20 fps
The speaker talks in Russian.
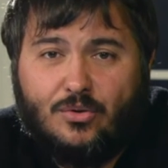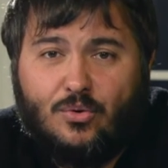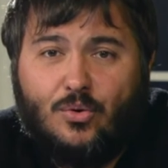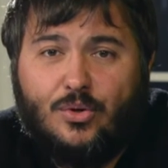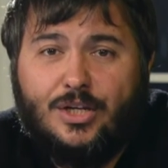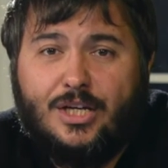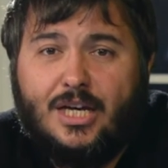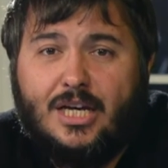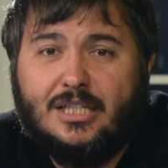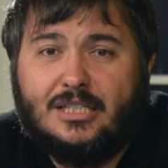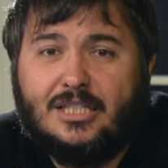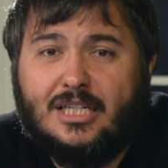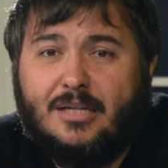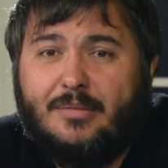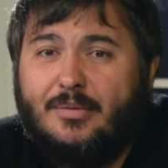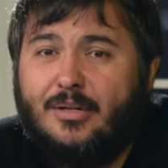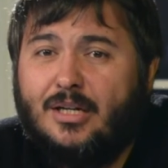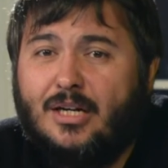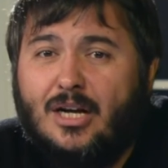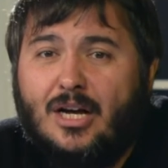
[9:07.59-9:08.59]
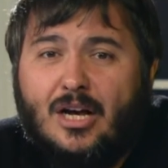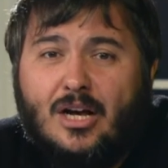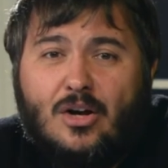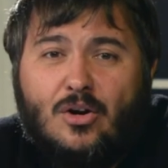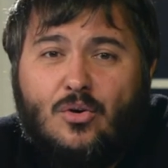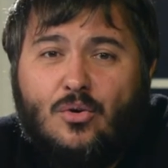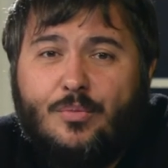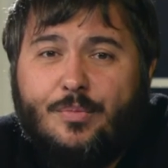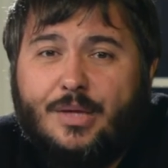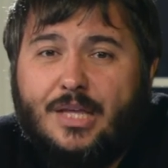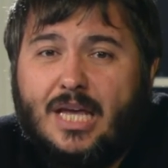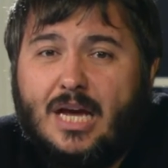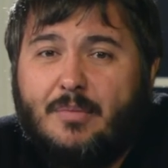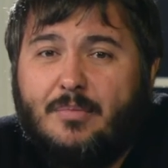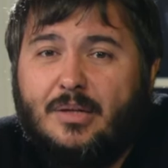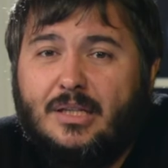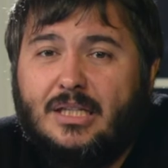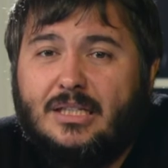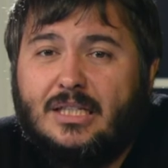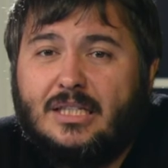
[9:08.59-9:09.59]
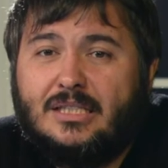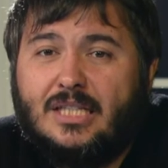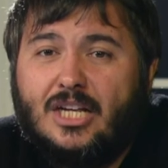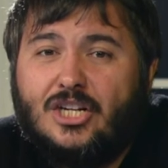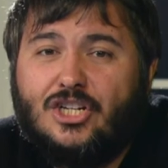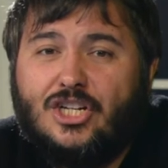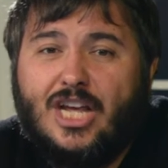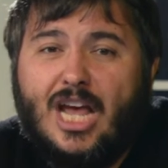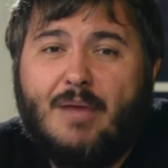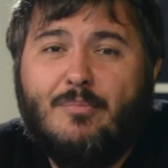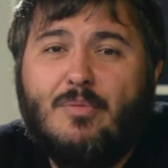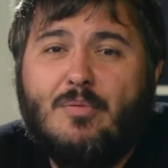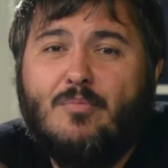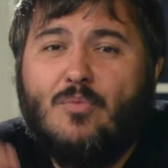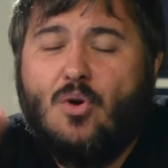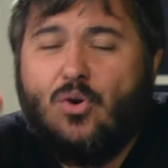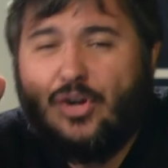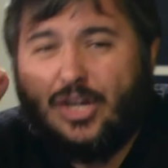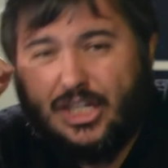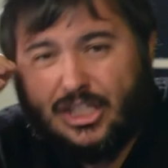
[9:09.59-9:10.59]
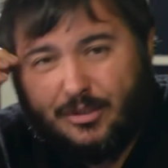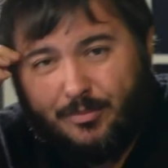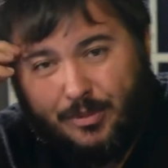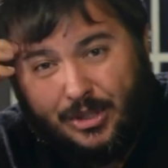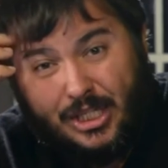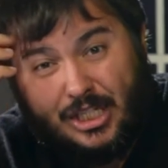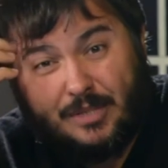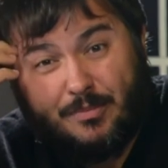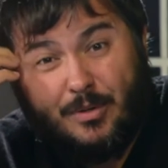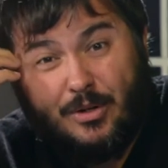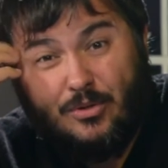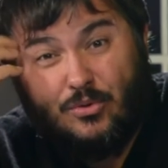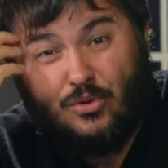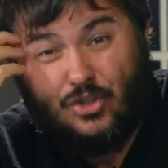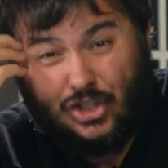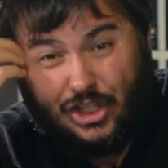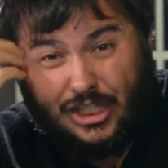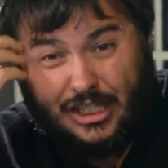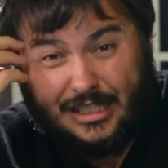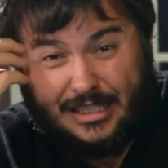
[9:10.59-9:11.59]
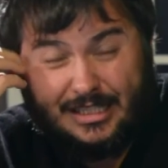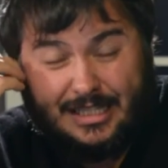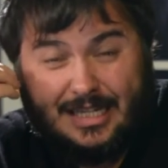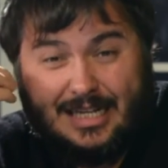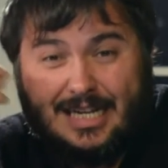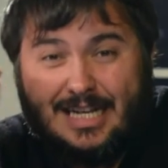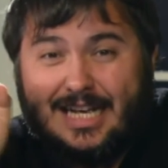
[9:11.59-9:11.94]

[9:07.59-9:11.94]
о, если бы у меня было достаточно, я бы мог изменить мою жизнь.